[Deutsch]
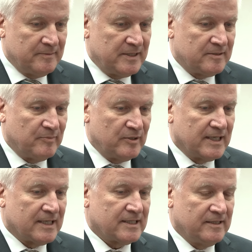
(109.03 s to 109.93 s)
mit
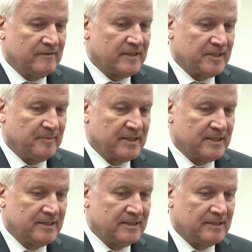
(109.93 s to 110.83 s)
Bulgarien war ich
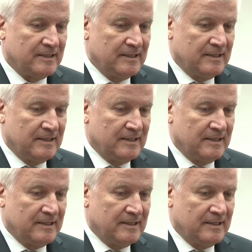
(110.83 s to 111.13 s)
beieinander.